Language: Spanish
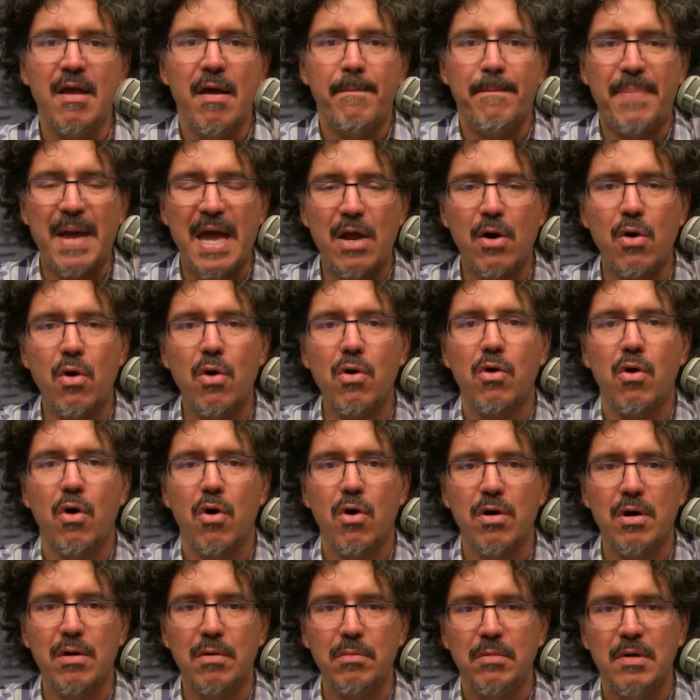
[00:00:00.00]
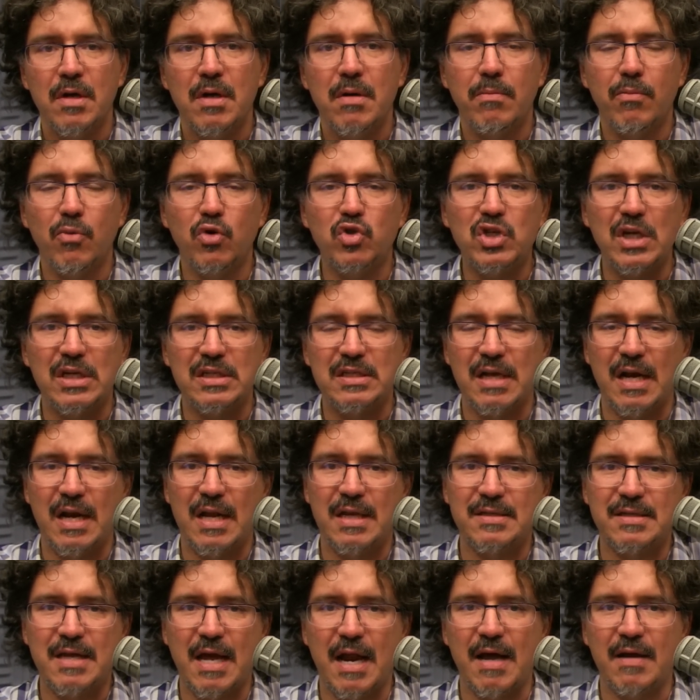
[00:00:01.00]
pero con muchas de
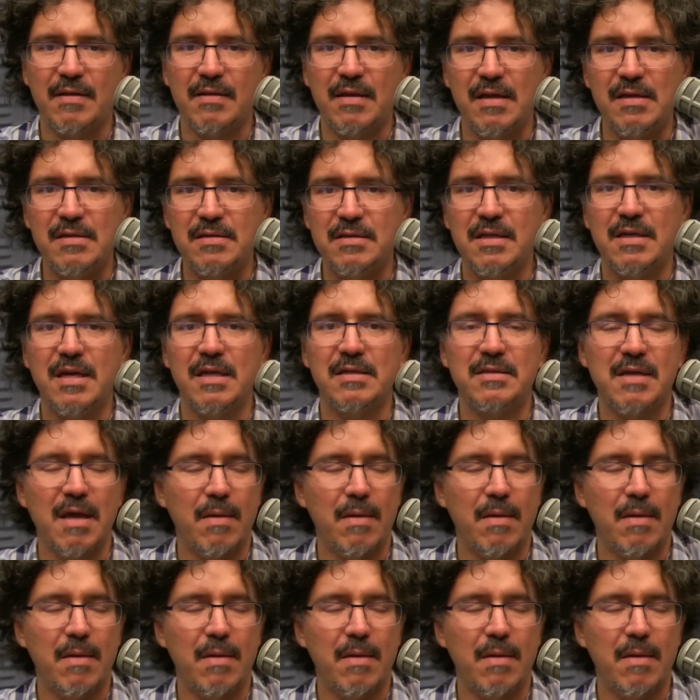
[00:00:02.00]
las características